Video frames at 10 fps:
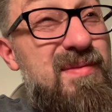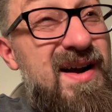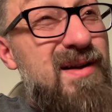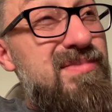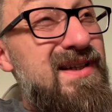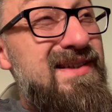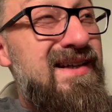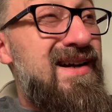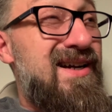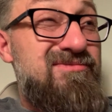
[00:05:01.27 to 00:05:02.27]

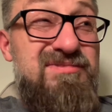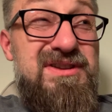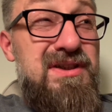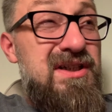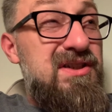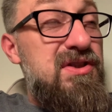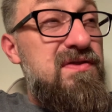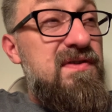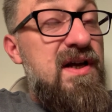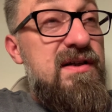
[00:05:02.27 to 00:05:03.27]
machabejska, strasznie
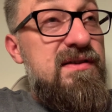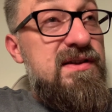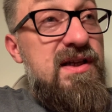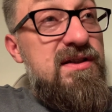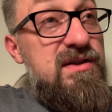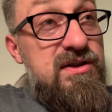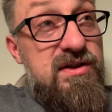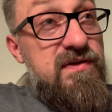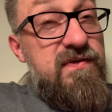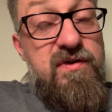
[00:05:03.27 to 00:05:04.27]
dziwna. Zdaje się,
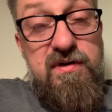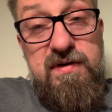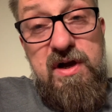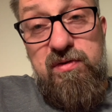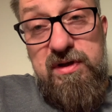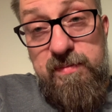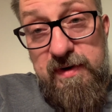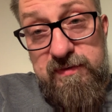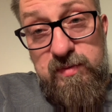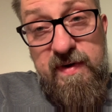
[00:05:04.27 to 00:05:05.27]
że w kanonie
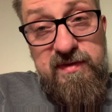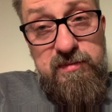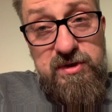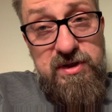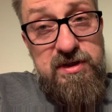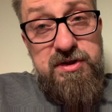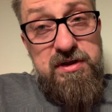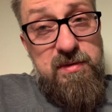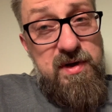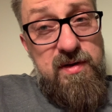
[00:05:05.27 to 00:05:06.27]
prawosławnym jeszcze jest
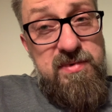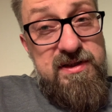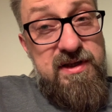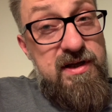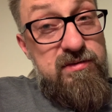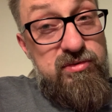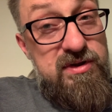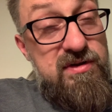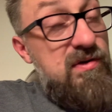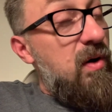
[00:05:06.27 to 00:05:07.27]
trzecia machabejska, to już
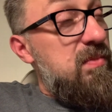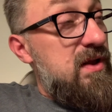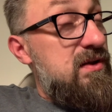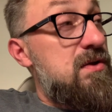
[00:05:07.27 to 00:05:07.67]
jest kompletnie